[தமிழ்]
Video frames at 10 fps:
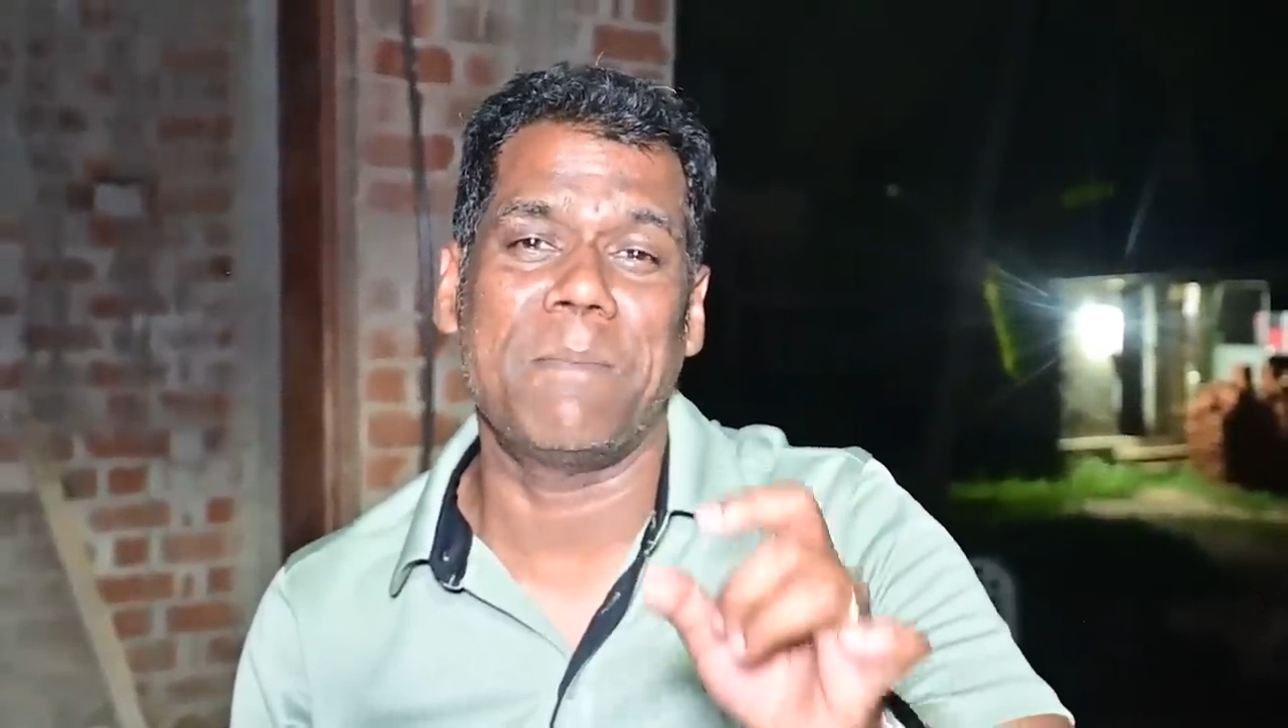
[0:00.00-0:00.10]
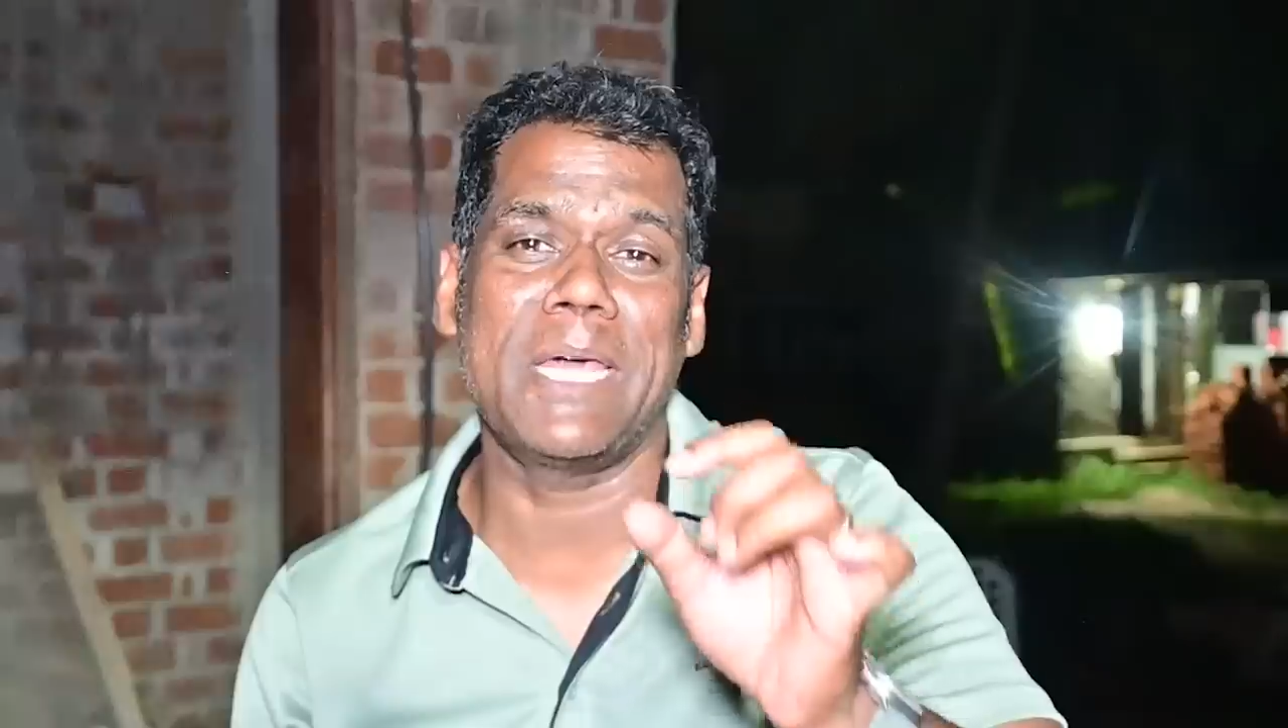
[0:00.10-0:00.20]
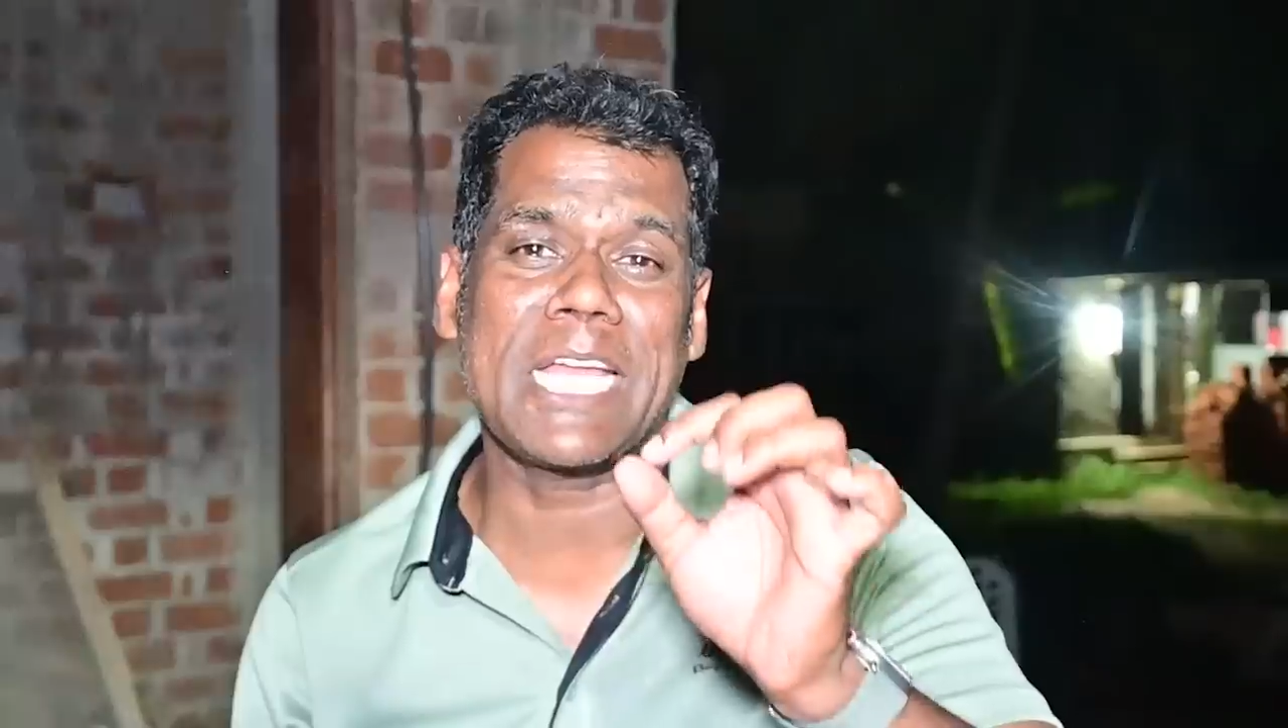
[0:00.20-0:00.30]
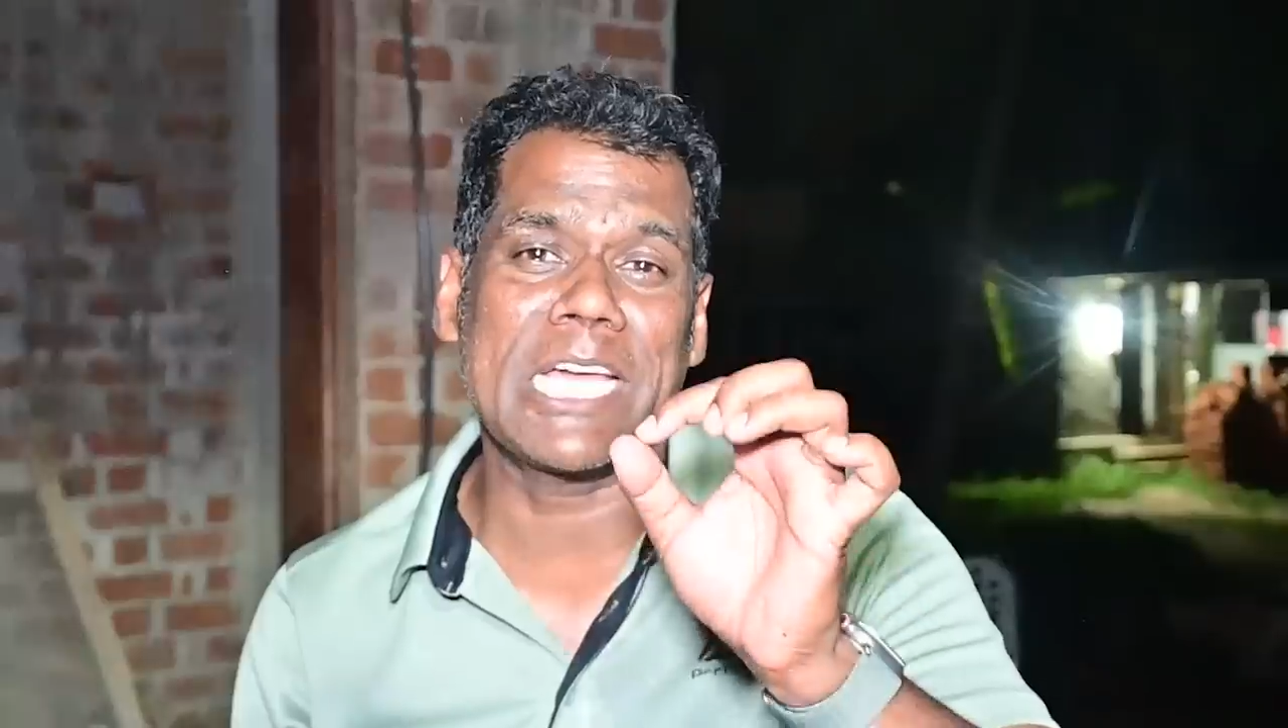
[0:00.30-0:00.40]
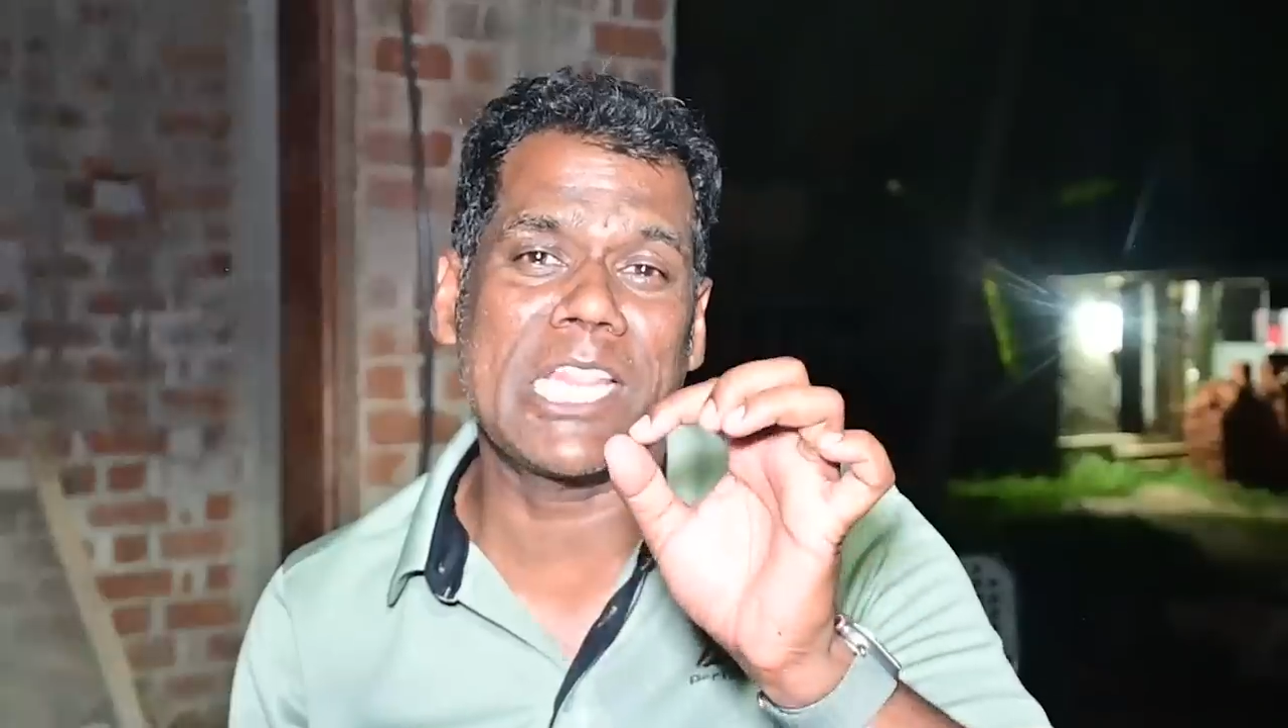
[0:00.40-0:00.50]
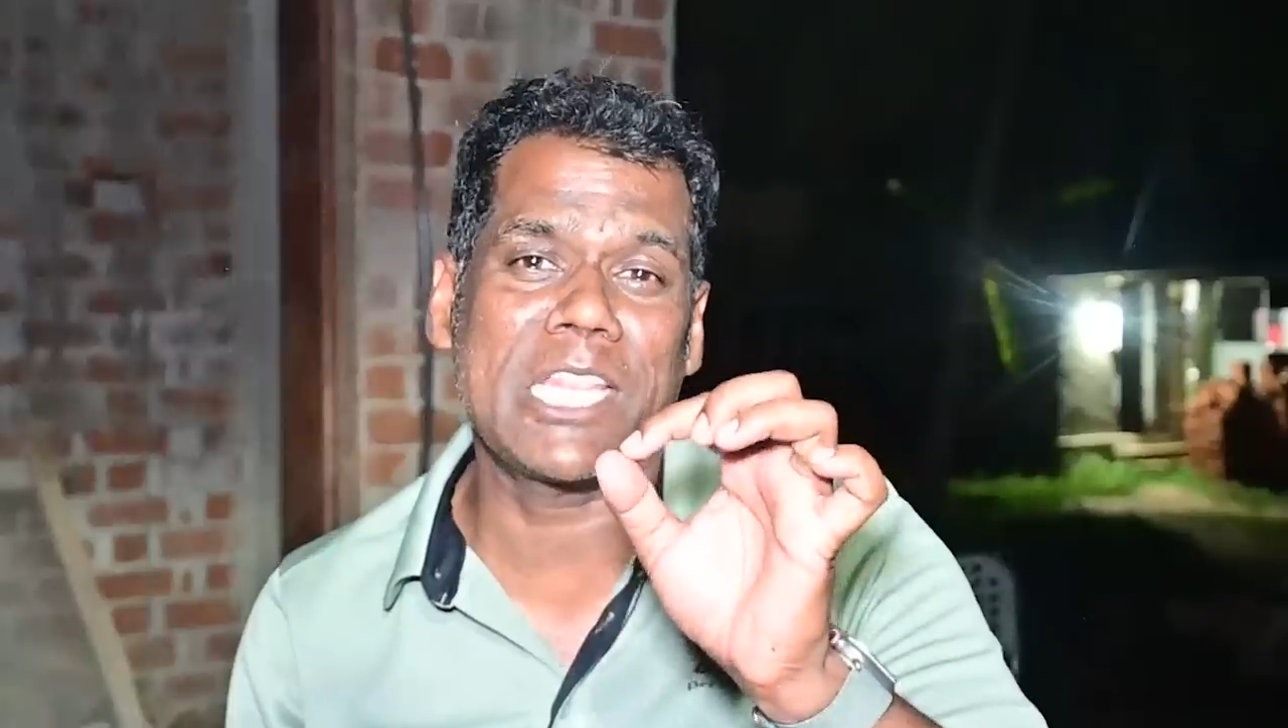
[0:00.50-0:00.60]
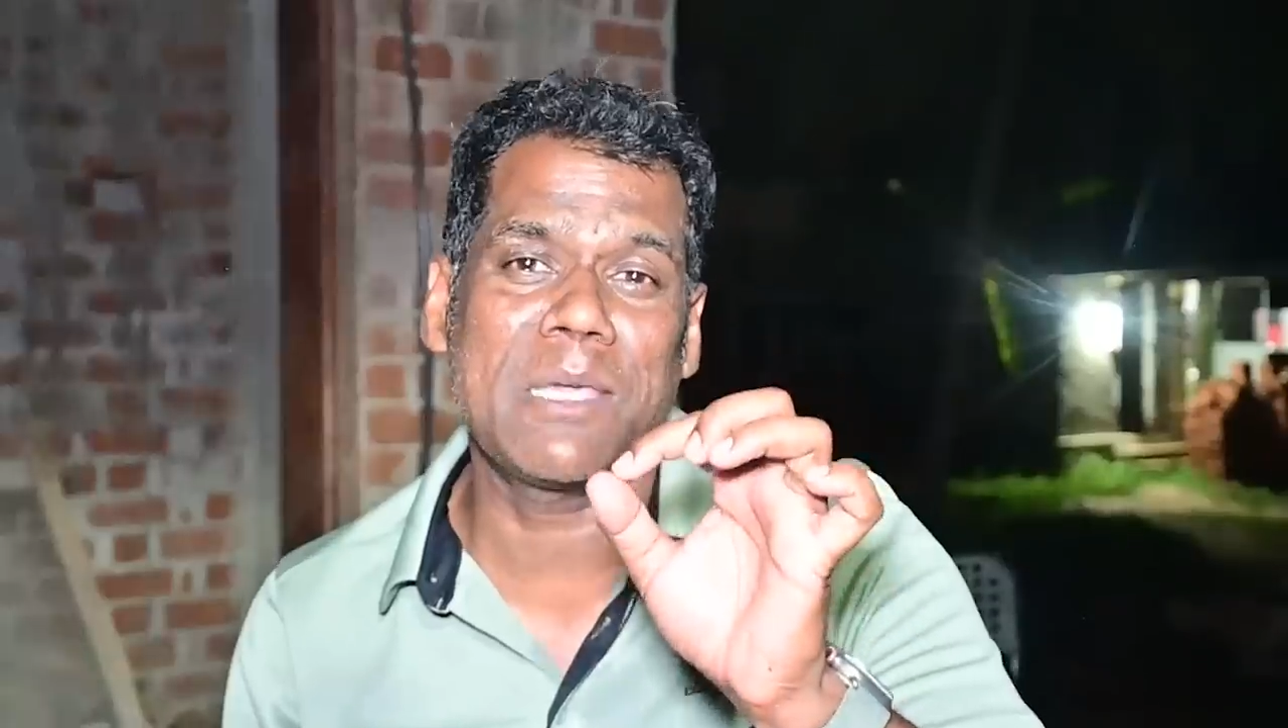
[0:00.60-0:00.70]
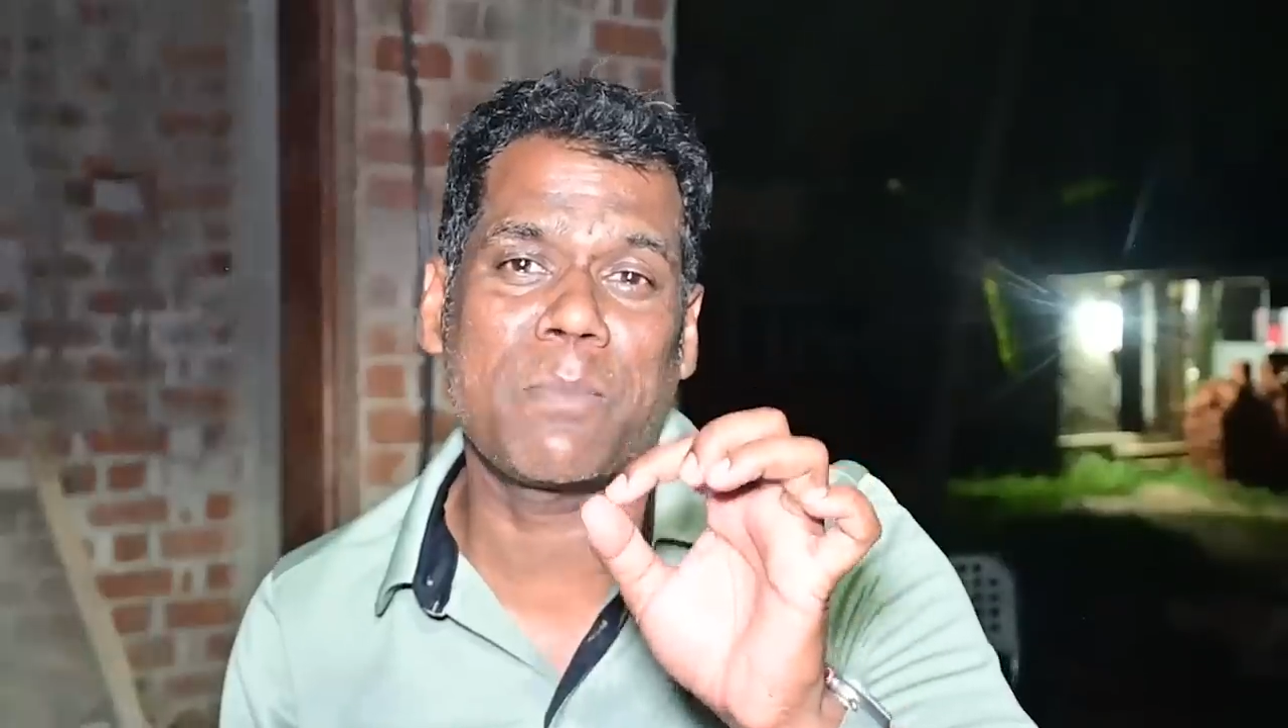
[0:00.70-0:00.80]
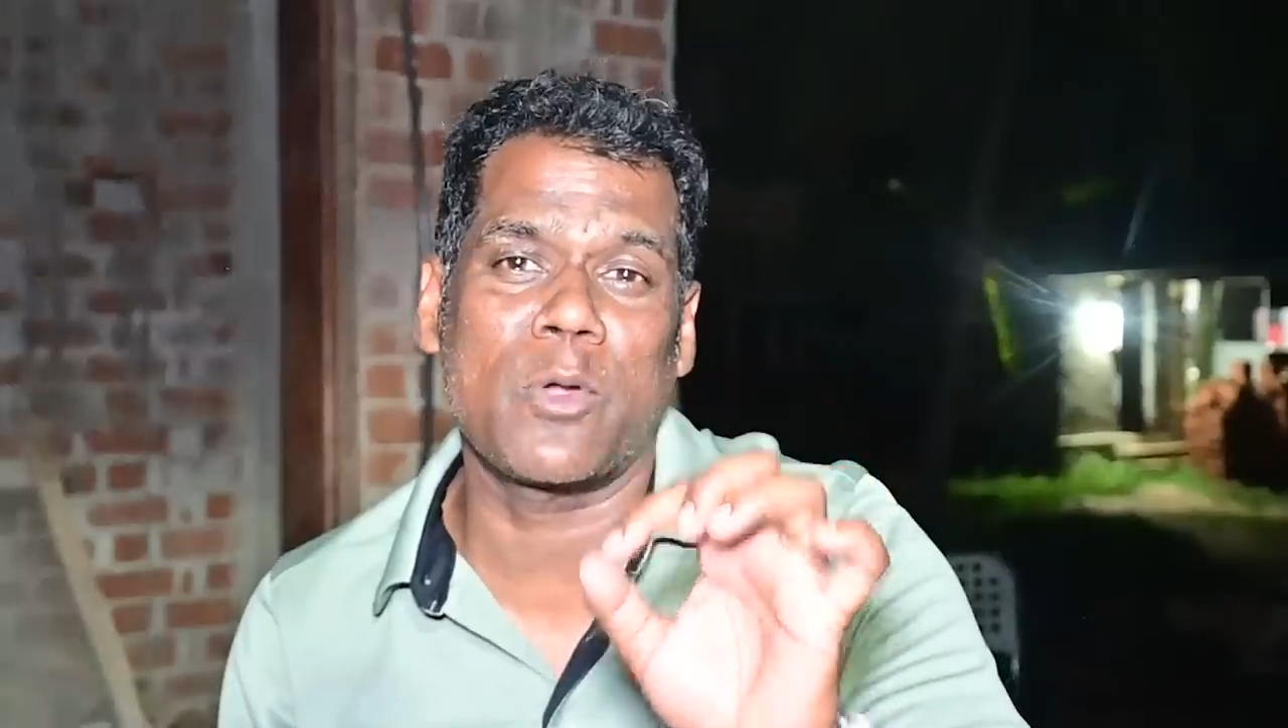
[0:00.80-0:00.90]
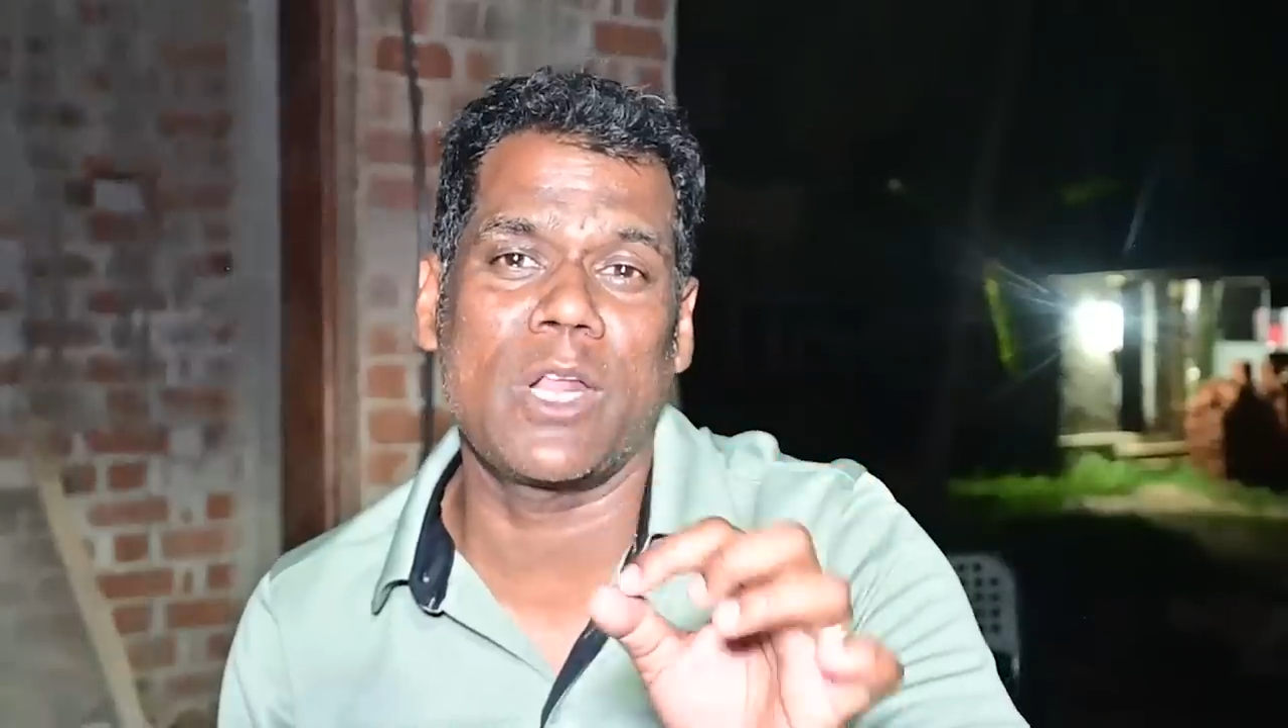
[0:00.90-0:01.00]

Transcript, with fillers: மேற்கத்திய